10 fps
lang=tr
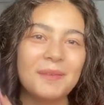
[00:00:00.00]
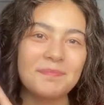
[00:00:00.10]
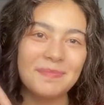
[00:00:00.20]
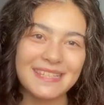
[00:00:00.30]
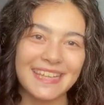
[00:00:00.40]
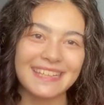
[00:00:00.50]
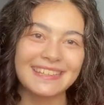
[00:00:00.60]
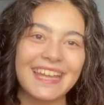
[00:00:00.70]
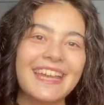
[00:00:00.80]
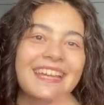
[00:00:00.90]
bir
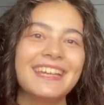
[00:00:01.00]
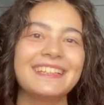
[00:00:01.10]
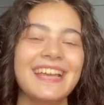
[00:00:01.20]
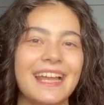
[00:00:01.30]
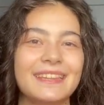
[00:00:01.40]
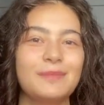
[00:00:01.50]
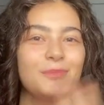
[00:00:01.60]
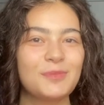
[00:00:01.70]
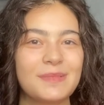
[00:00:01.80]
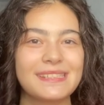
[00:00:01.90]
şekilde kendini
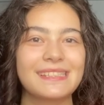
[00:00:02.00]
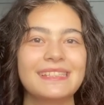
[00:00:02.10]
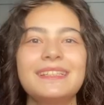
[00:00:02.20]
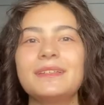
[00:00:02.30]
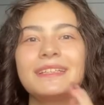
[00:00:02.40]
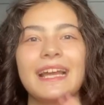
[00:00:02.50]
bulmasını,